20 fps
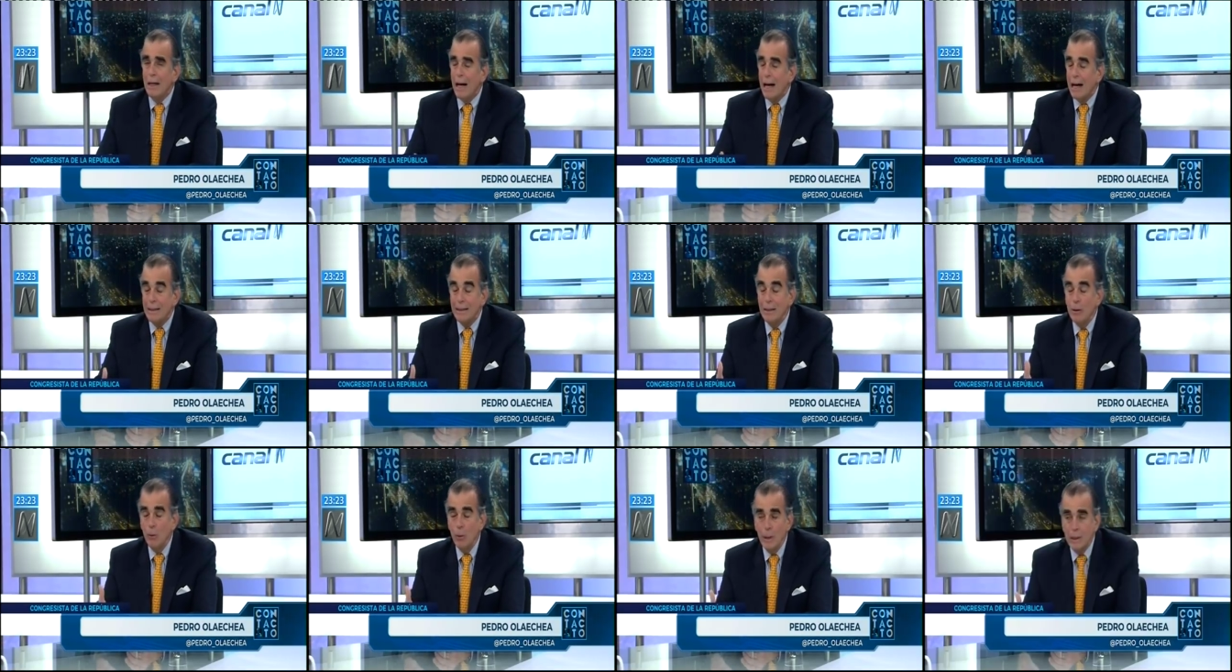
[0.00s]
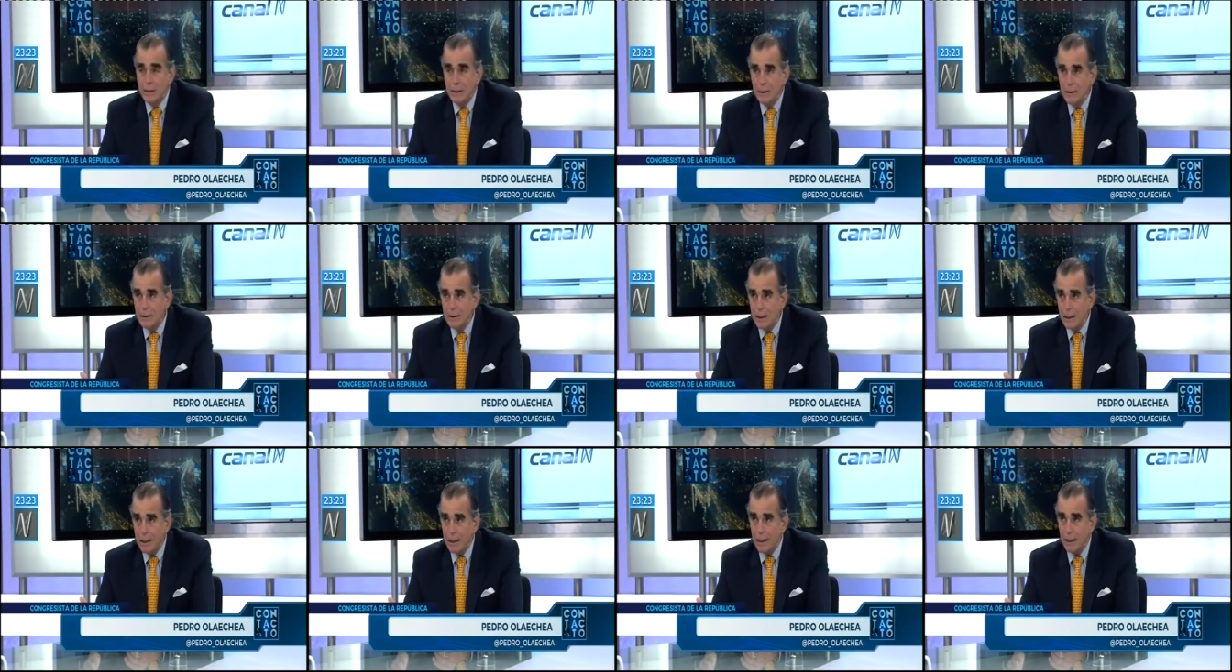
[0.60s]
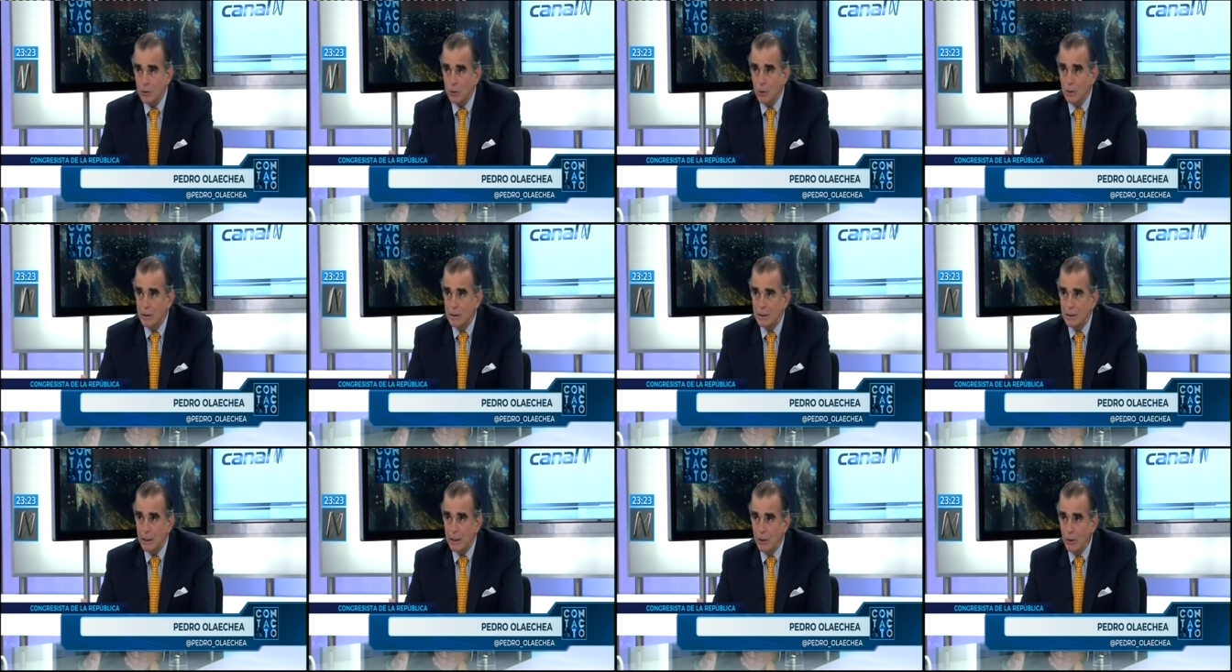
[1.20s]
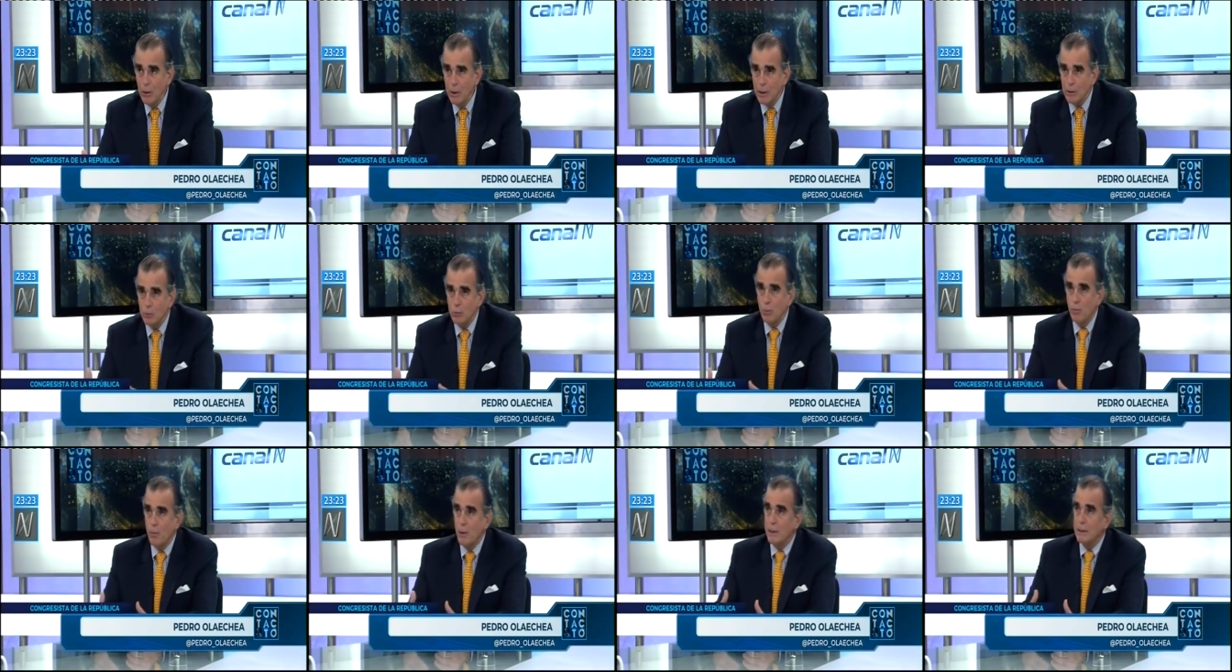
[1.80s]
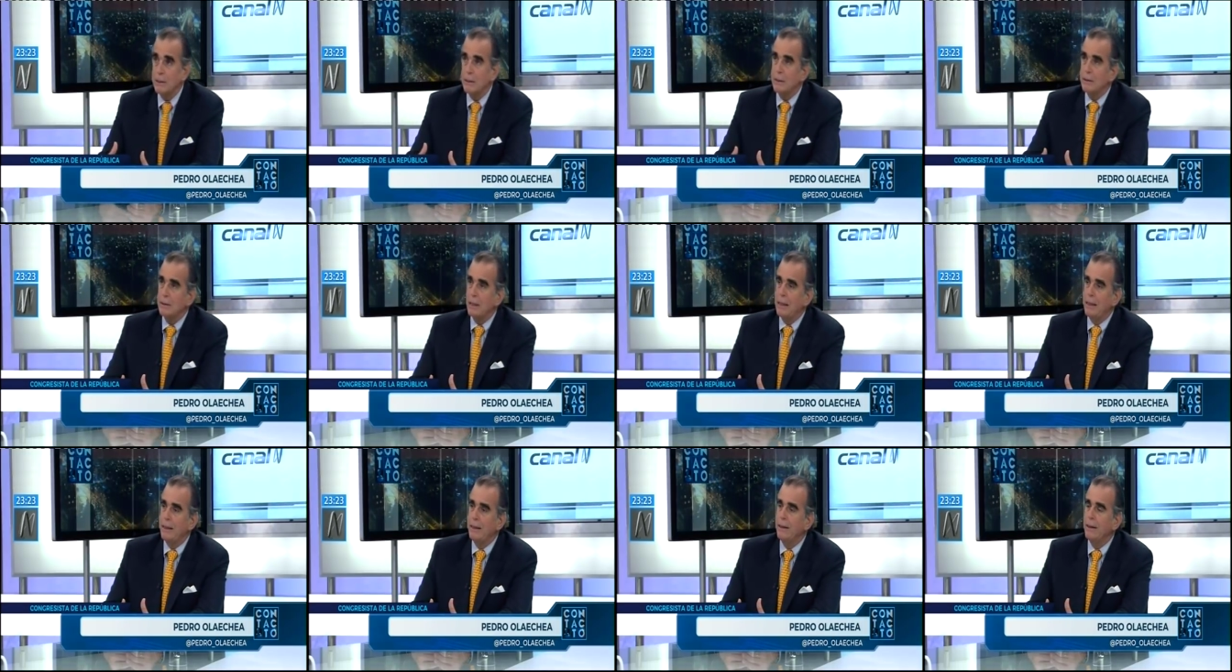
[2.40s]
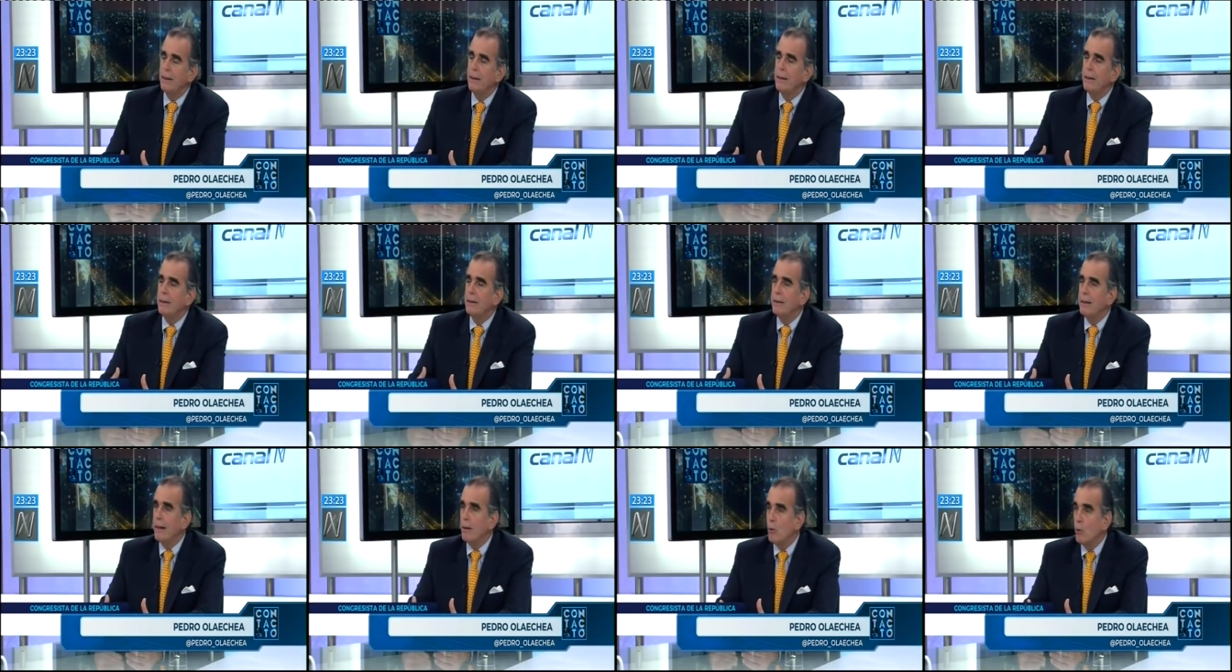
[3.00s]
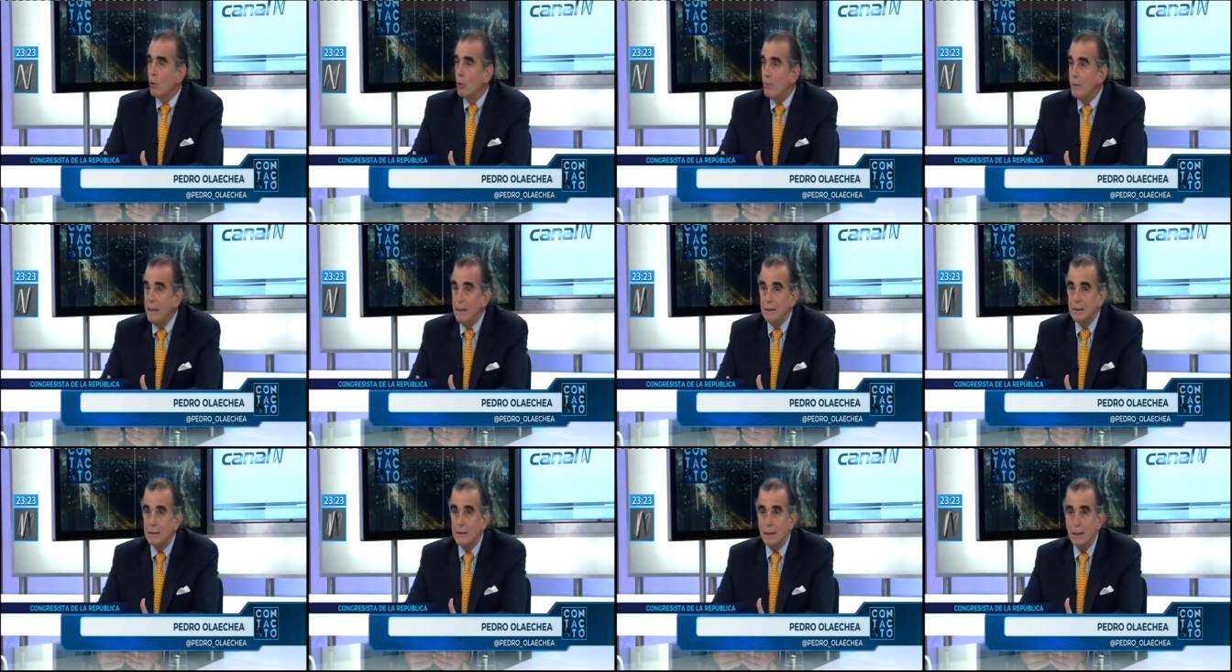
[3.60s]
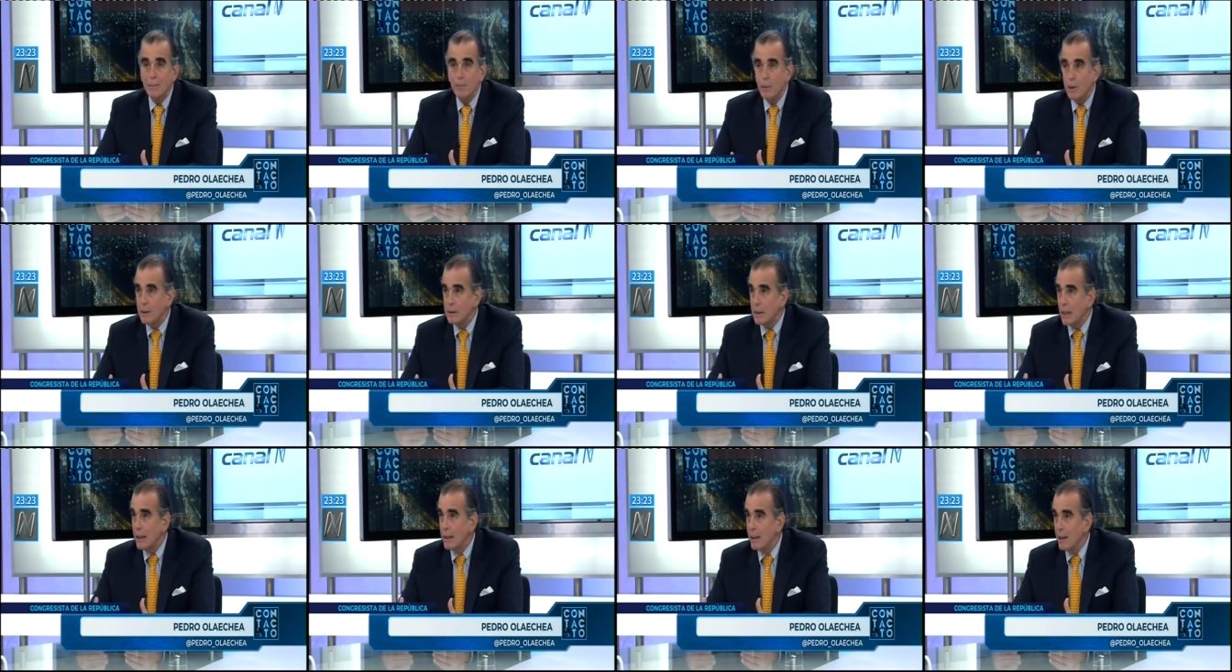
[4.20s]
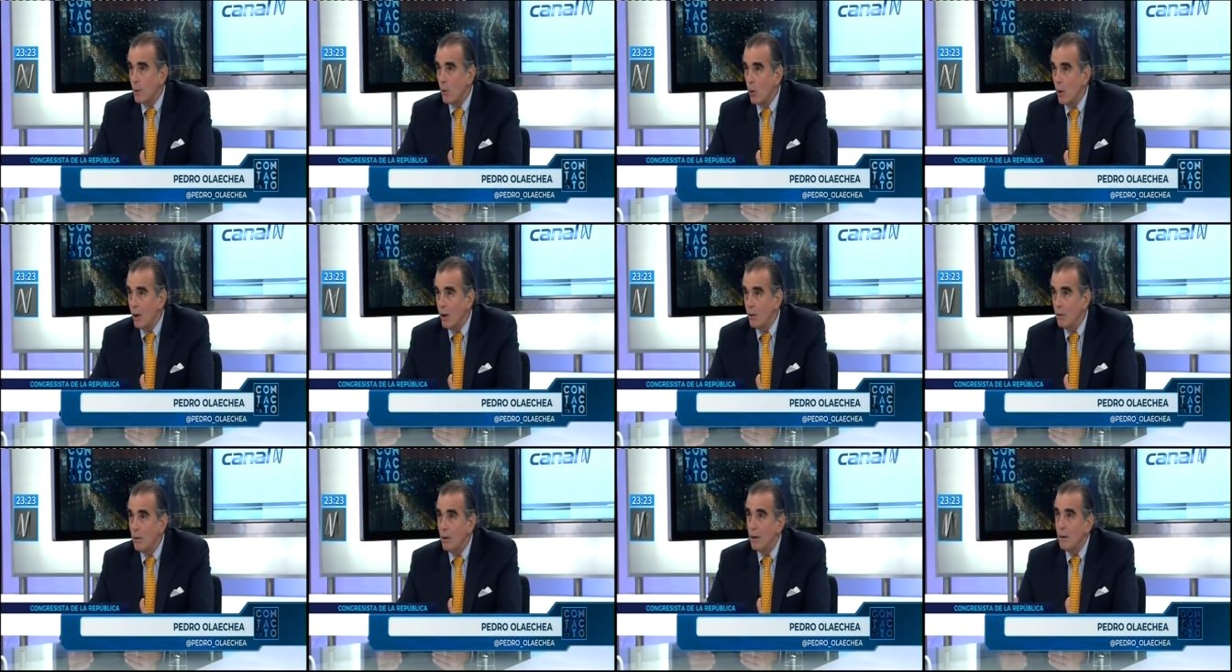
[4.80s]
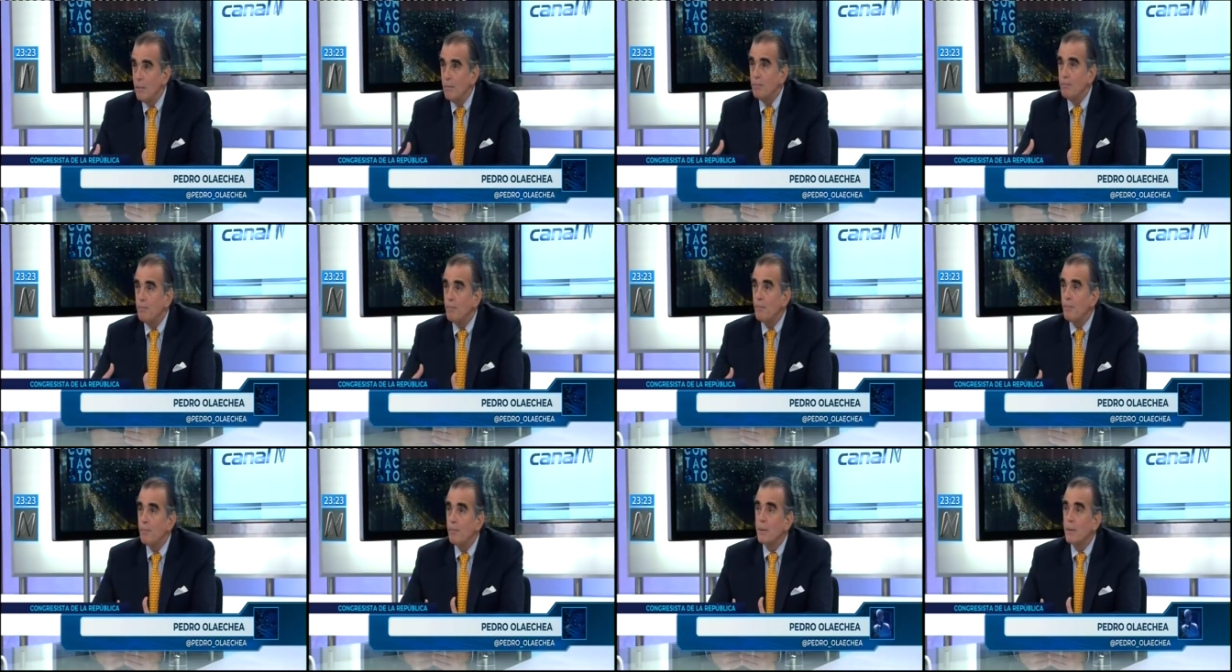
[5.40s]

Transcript: Así como existen relaciones exteriores, tú puedes salir de economista, puedes salir de abogado. Y luego pasa